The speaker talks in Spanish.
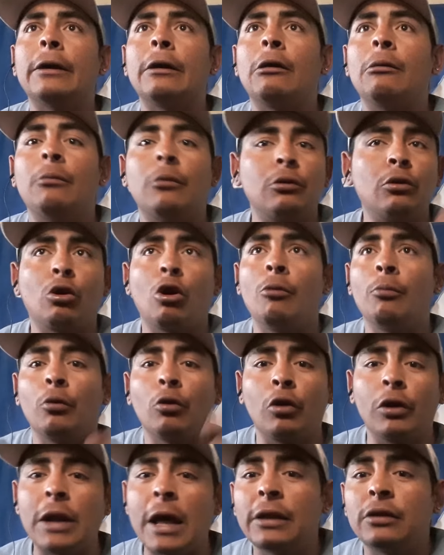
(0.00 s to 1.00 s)
como no
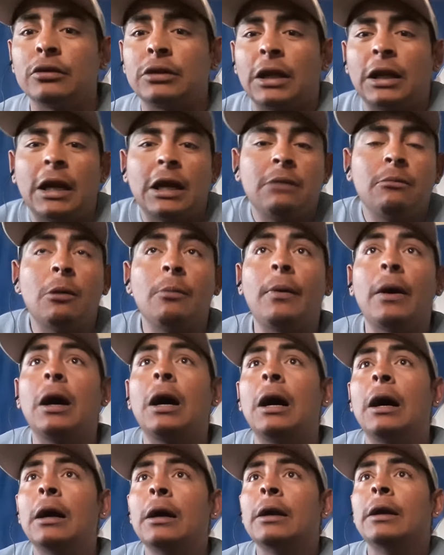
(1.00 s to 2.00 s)
compro con nadie, total nadie me
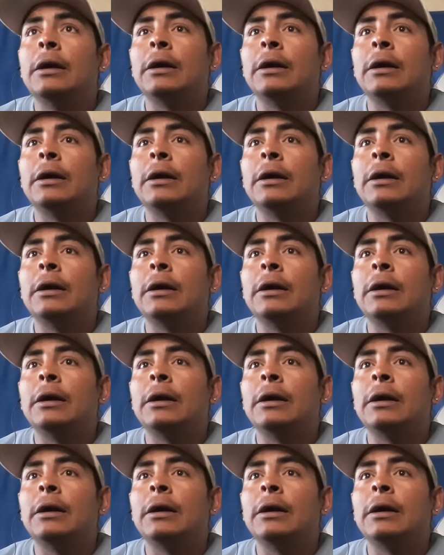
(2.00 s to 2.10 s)
paga.